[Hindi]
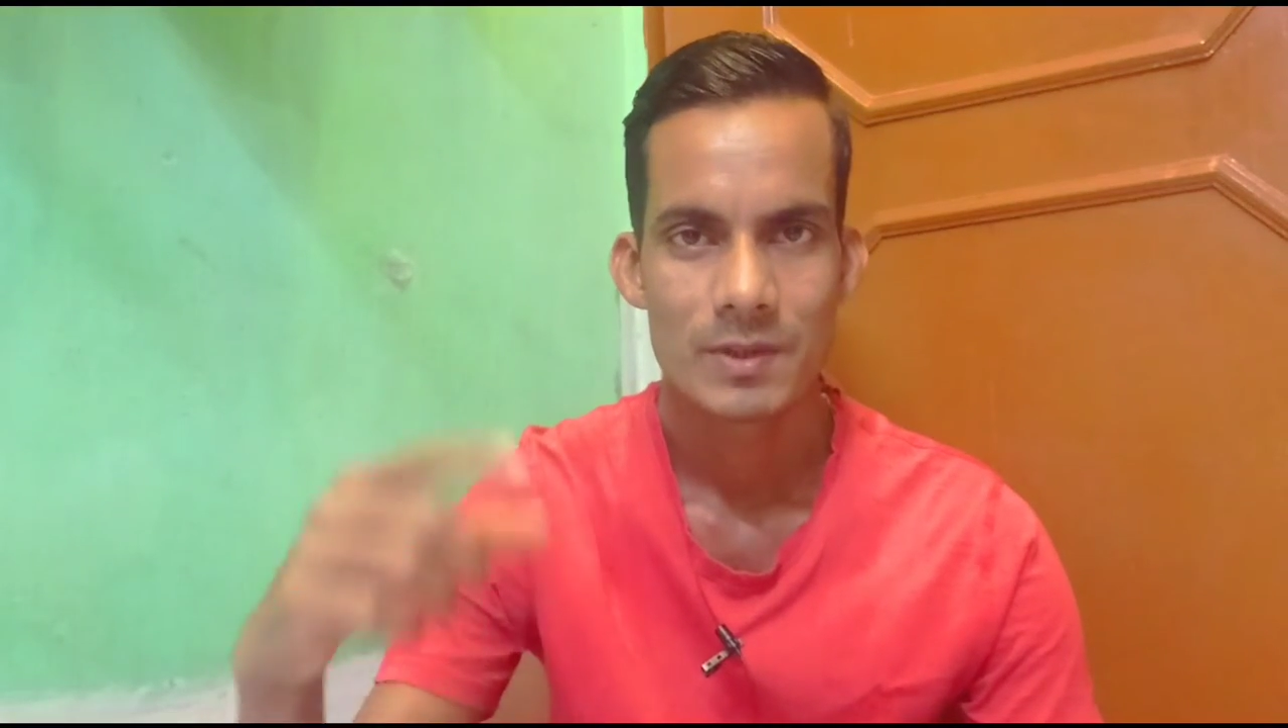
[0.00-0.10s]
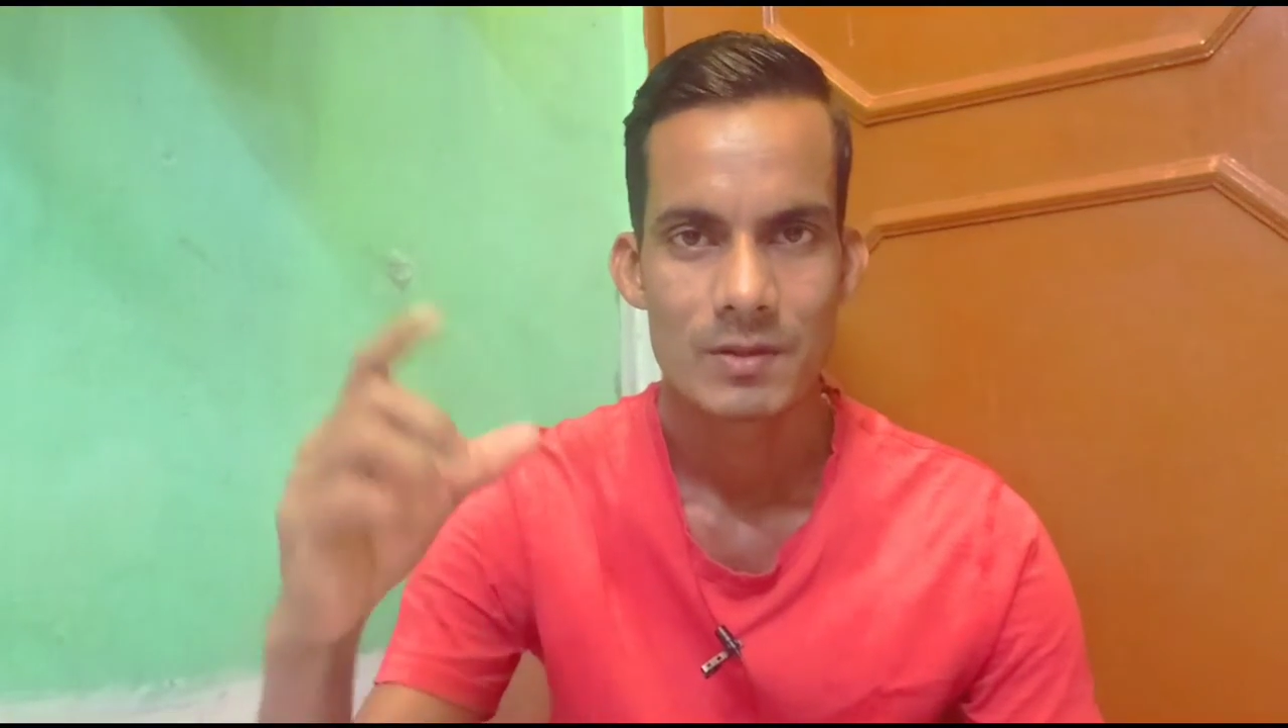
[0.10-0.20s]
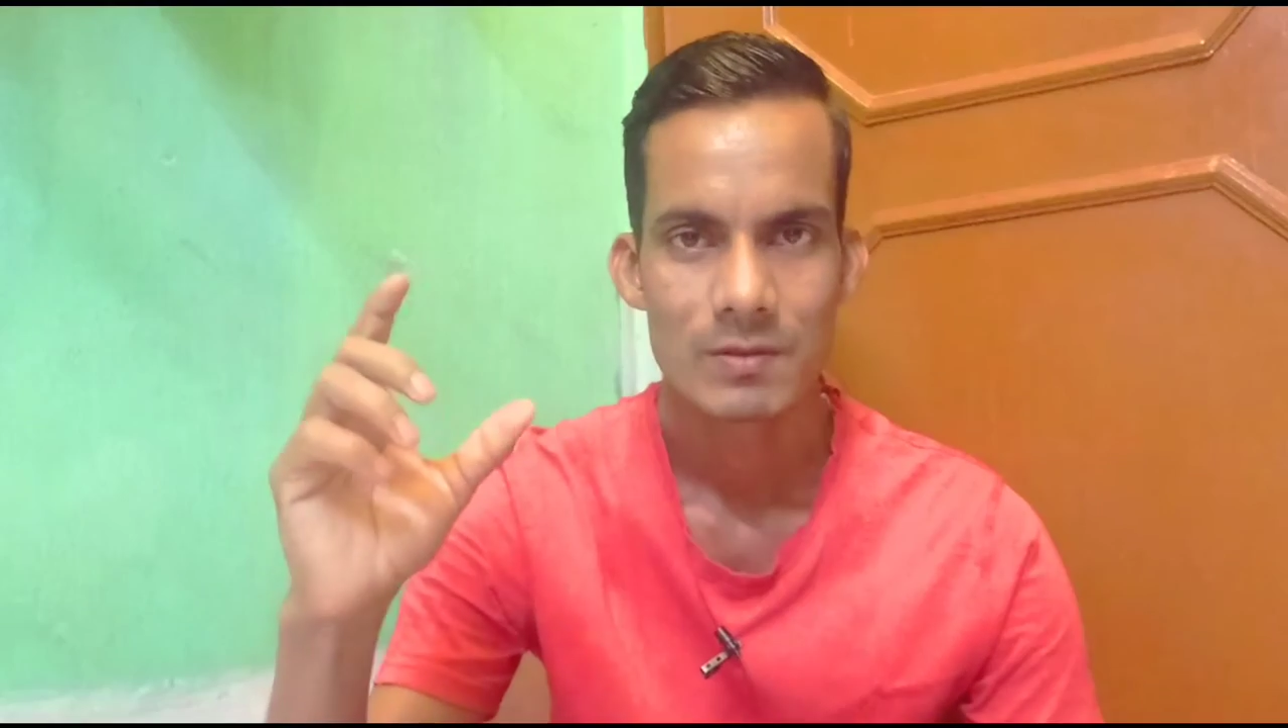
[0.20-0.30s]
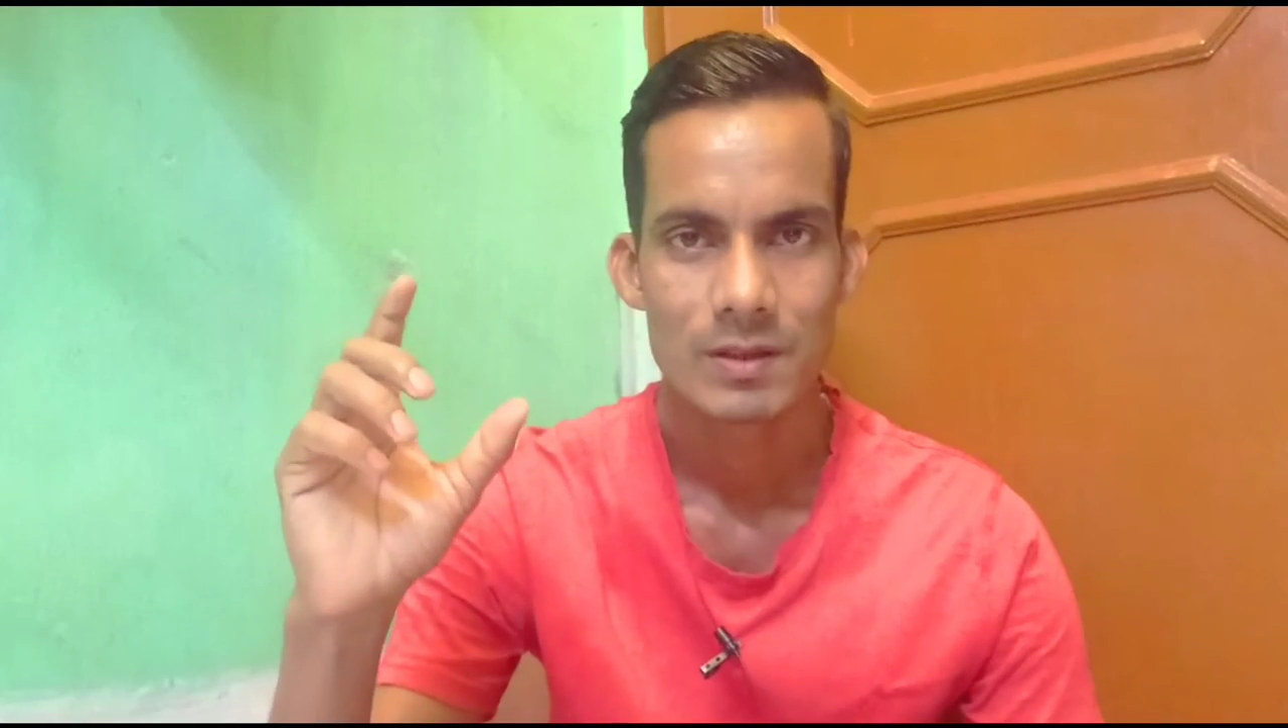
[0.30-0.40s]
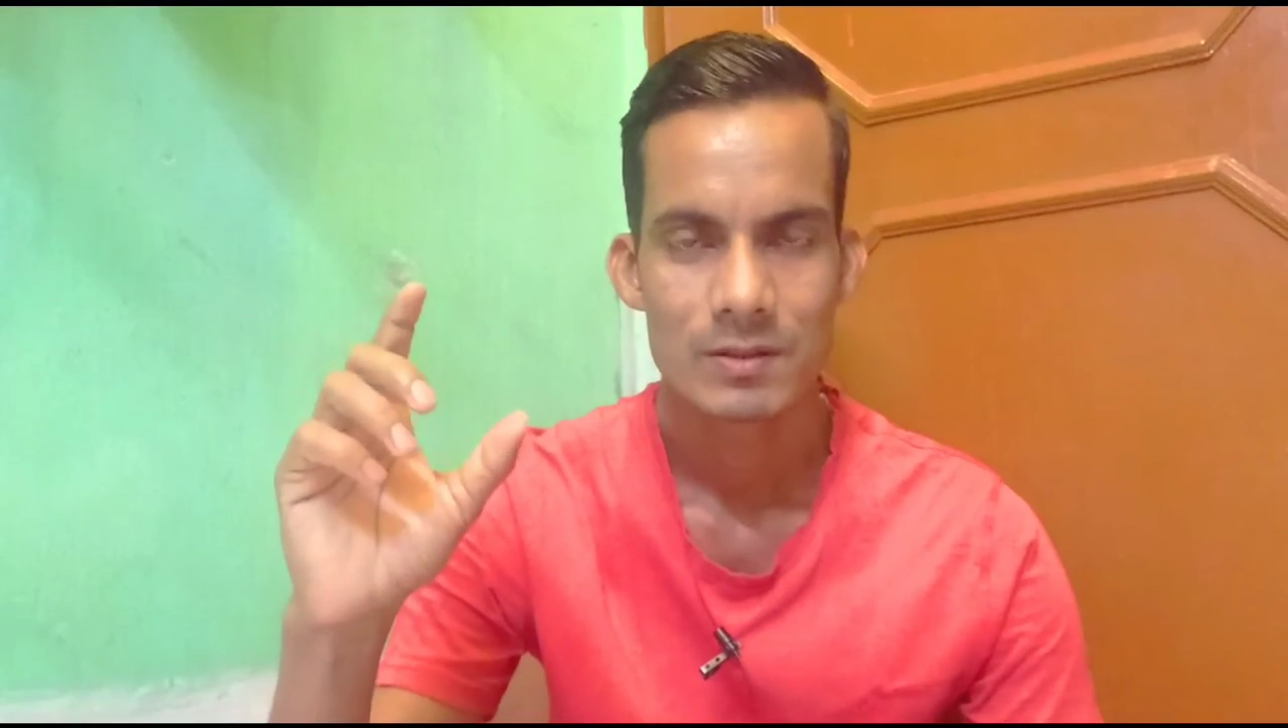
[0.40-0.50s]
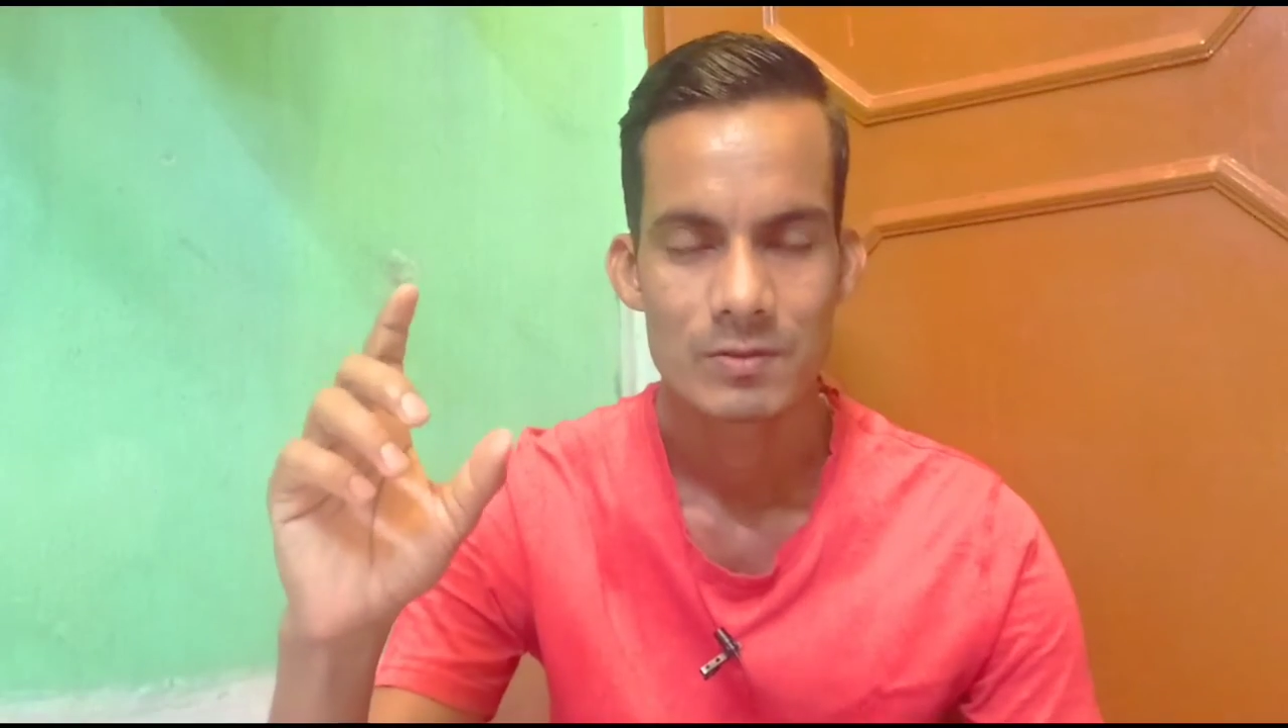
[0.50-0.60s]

बनाऊंगा